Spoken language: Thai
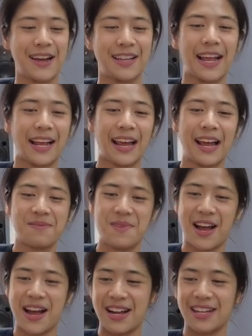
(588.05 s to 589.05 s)
ภายใต้ค่
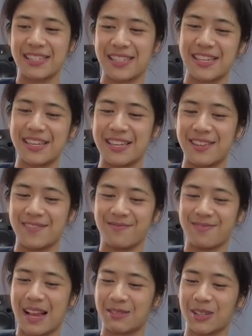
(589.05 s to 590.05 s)
มา ชี
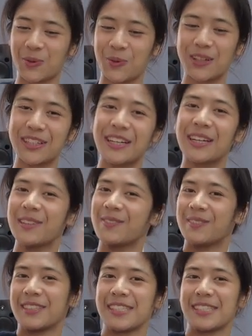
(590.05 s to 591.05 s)
นามสกุลเดิม